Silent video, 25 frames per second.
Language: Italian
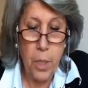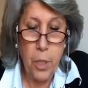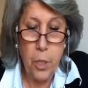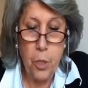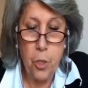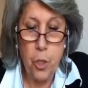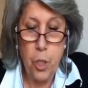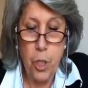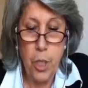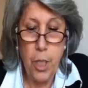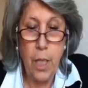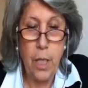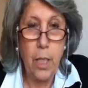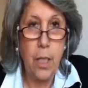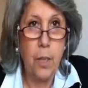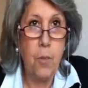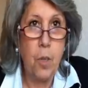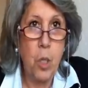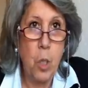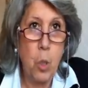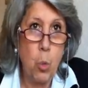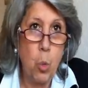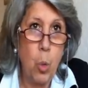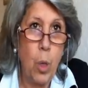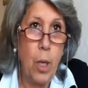esplicita
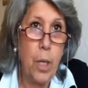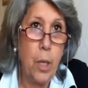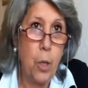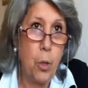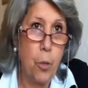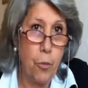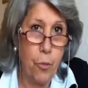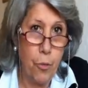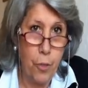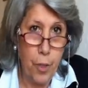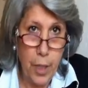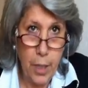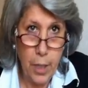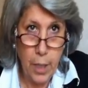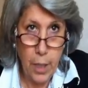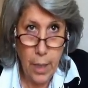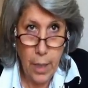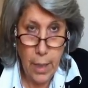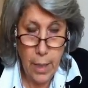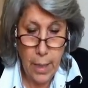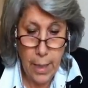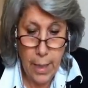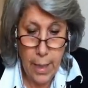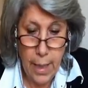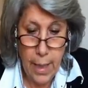di eventuali
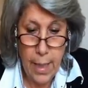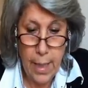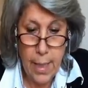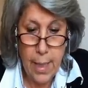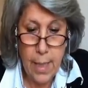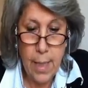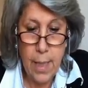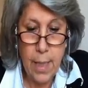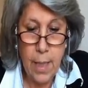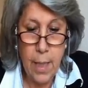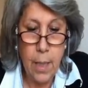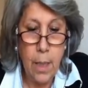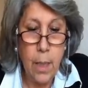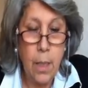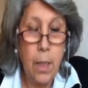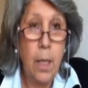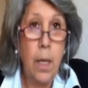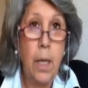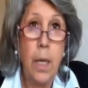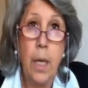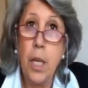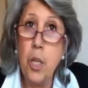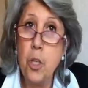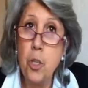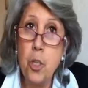conflitti di interesse
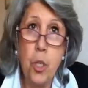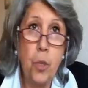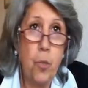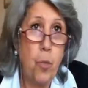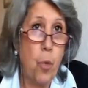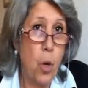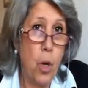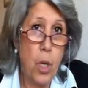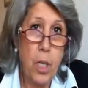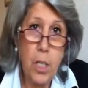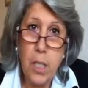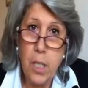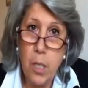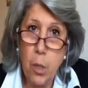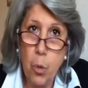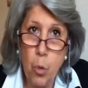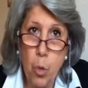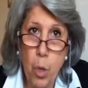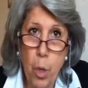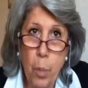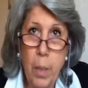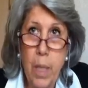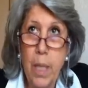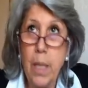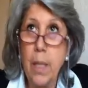e ci vuole
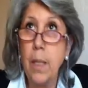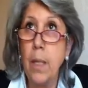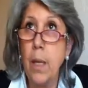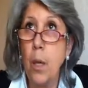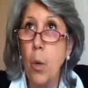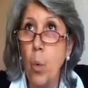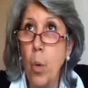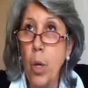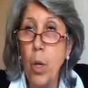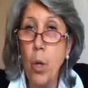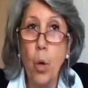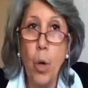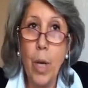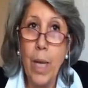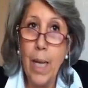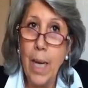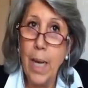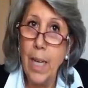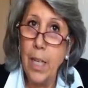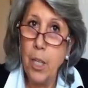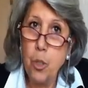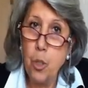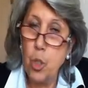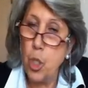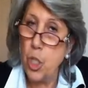sicuramente quello
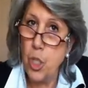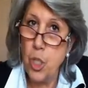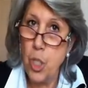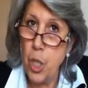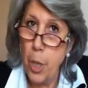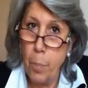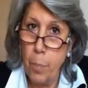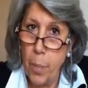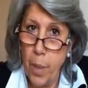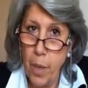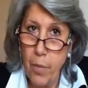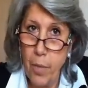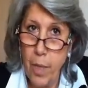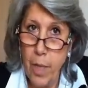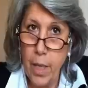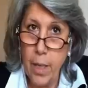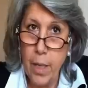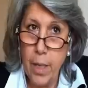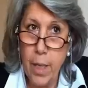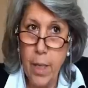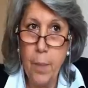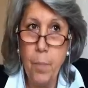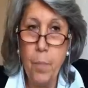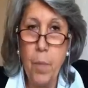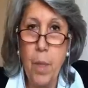che la legge già
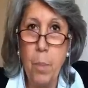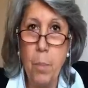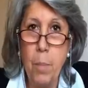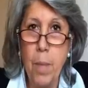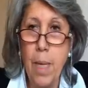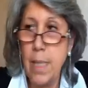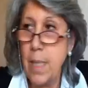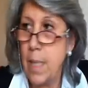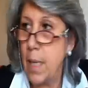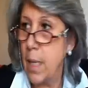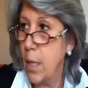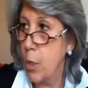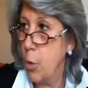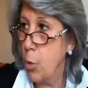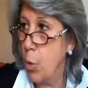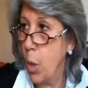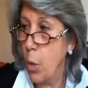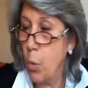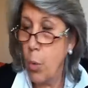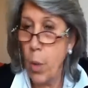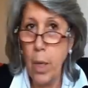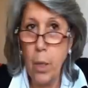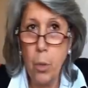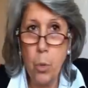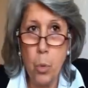prevede, in base alla
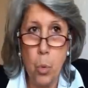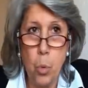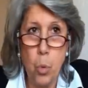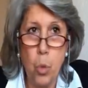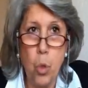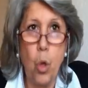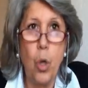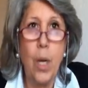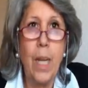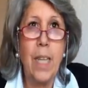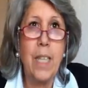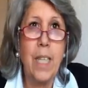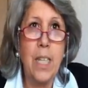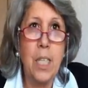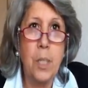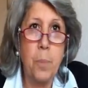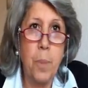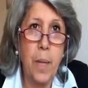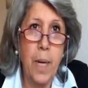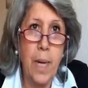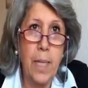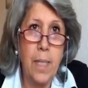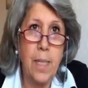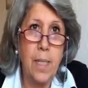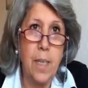241, la
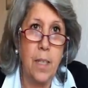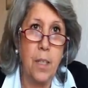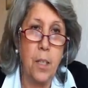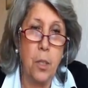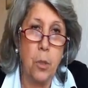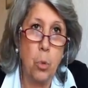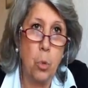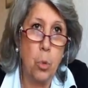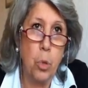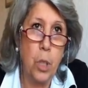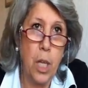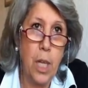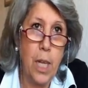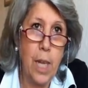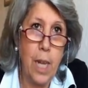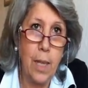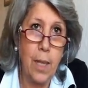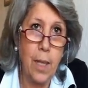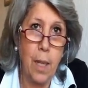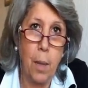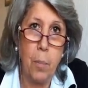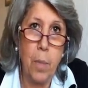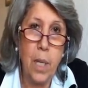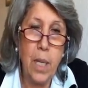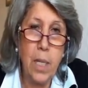trasparenza di tutti
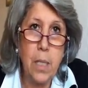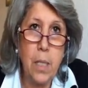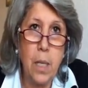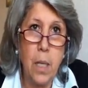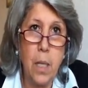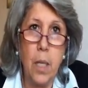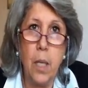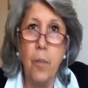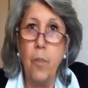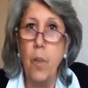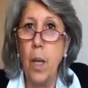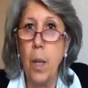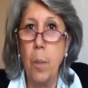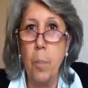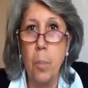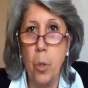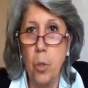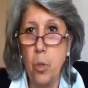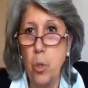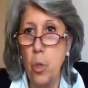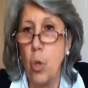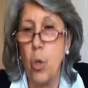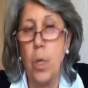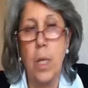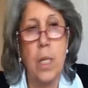gli atti amministrativi che
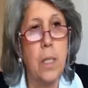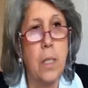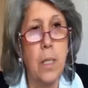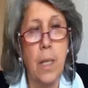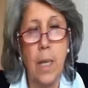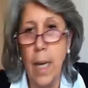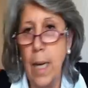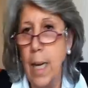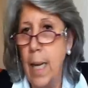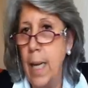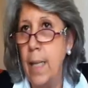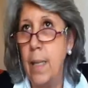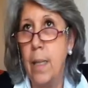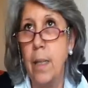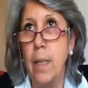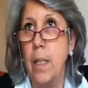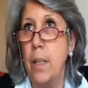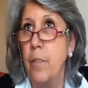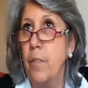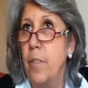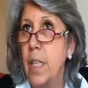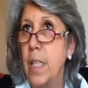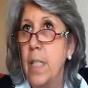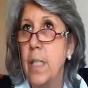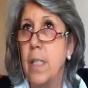possono essere
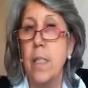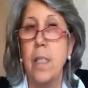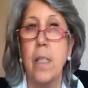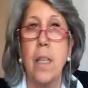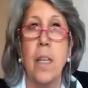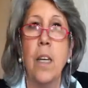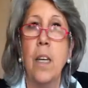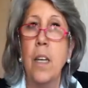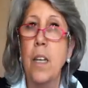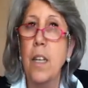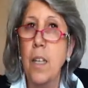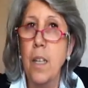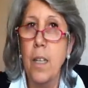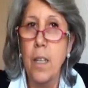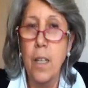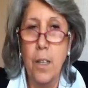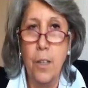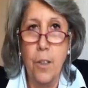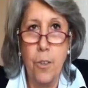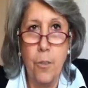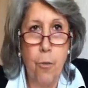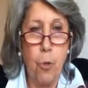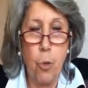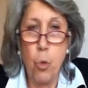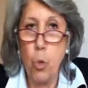letti, visti,
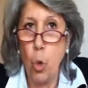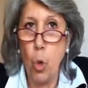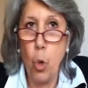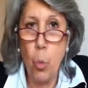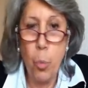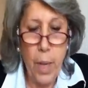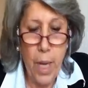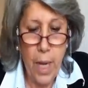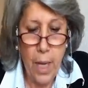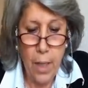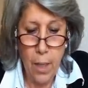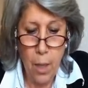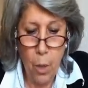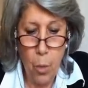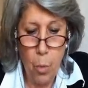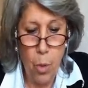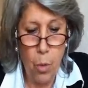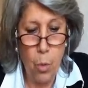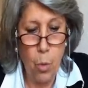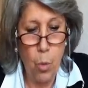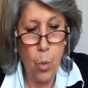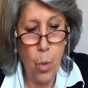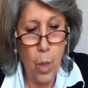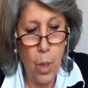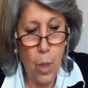eh, fotocopiati e
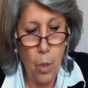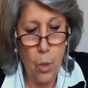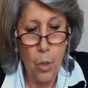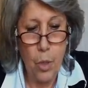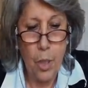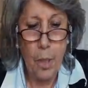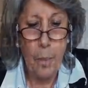qualunque